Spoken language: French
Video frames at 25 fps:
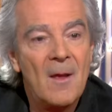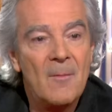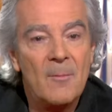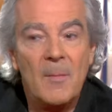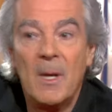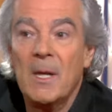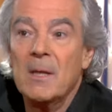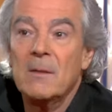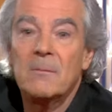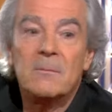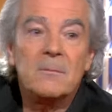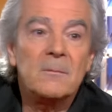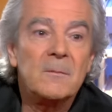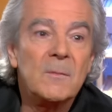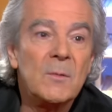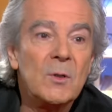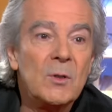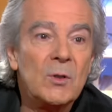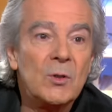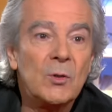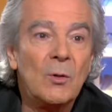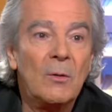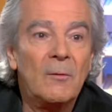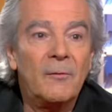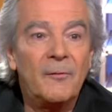Mais
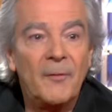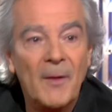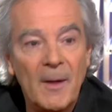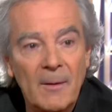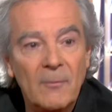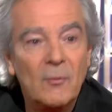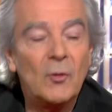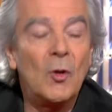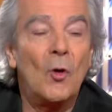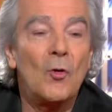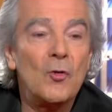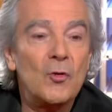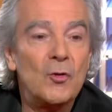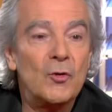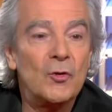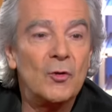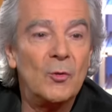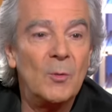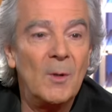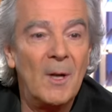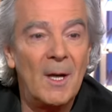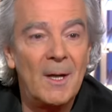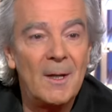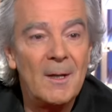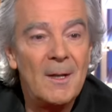je le fais tant que je
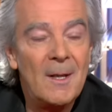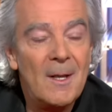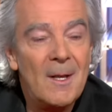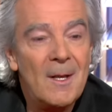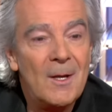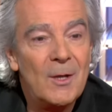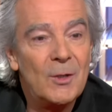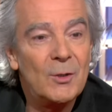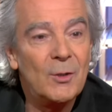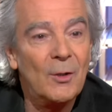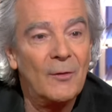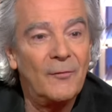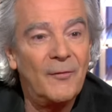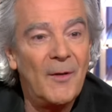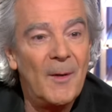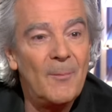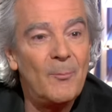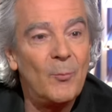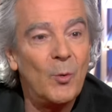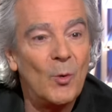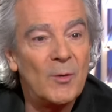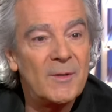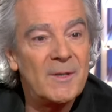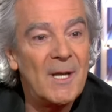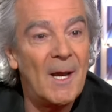suis là, je le fais
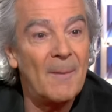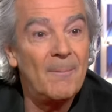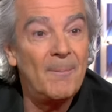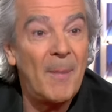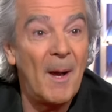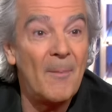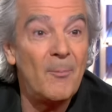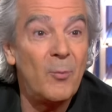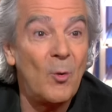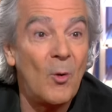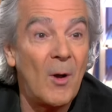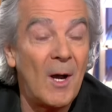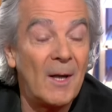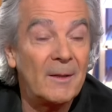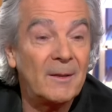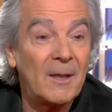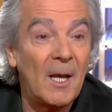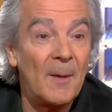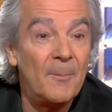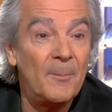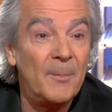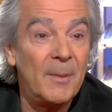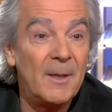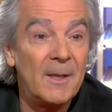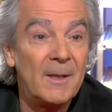pour ça, pas pour
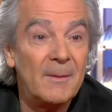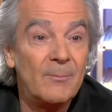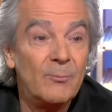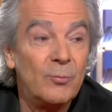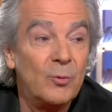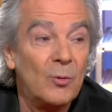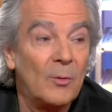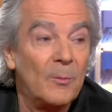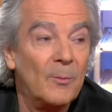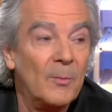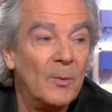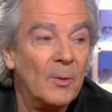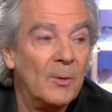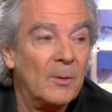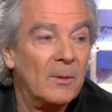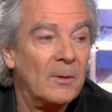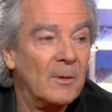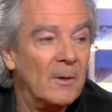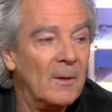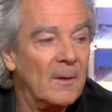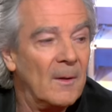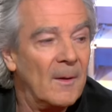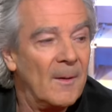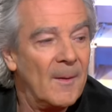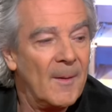rattraper, pour me,
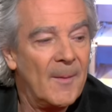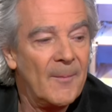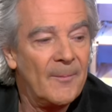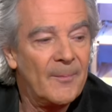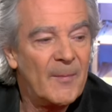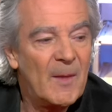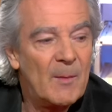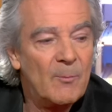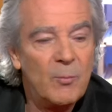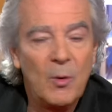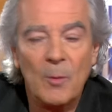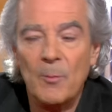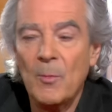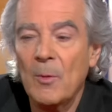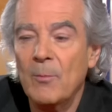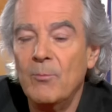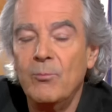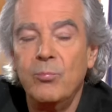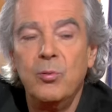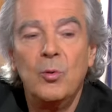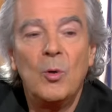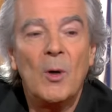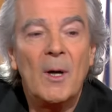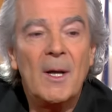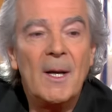pour me
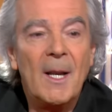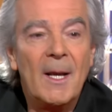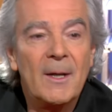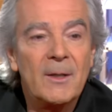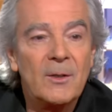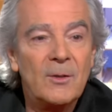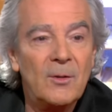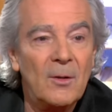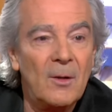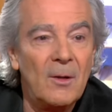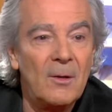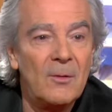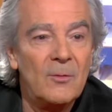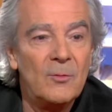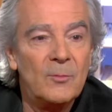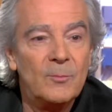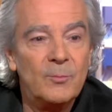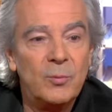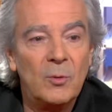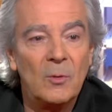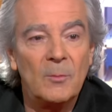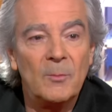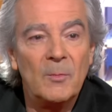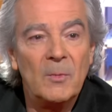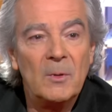bourrer la gueule ou
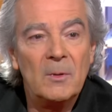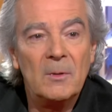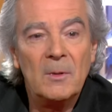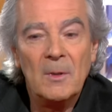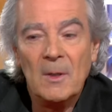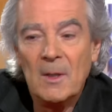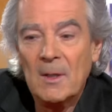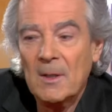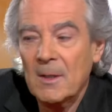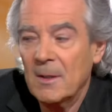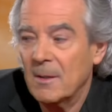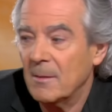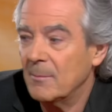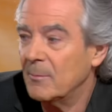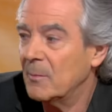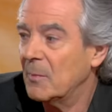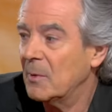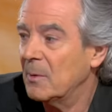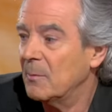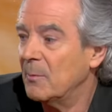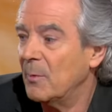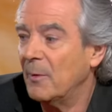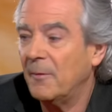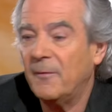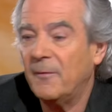pour me, me,